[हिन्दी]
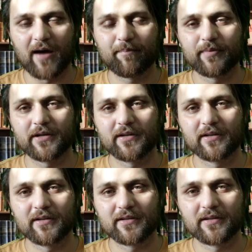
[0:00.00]
आप
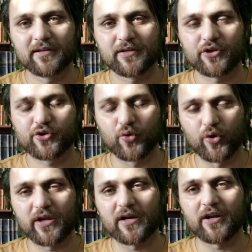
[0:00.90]

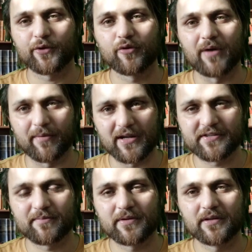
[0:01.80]
स्कोर क्या करते हो बाबर
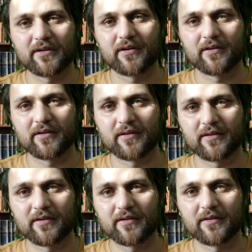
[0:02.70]
आजम
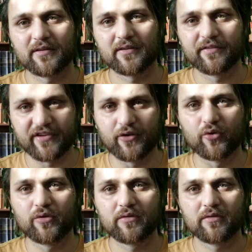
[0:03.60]

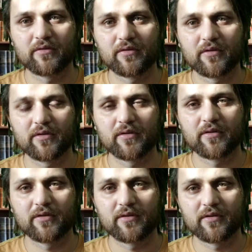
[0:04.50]
जीरो
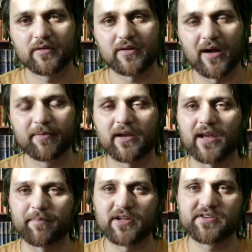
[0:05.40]
आपके
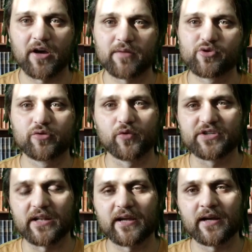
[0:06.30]
कैप्टन शान मसूद
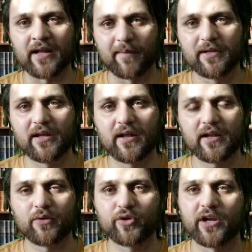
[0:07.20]
वो चलने का नाम ही नहीं
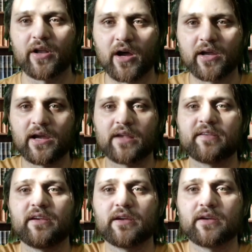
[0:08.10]
ले रहे उनकी टांगे
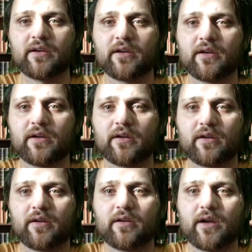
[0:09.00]
ऐसी हैं
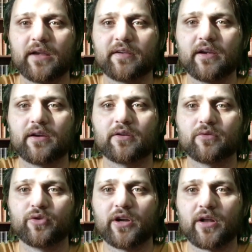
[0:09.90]
ऐसे
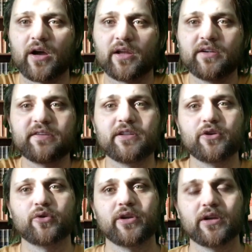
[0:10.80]
उनकी टांगे नहीं
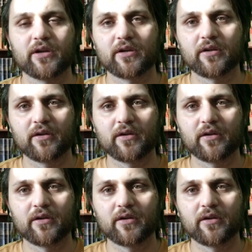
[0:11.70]
सीधी हो रही हैं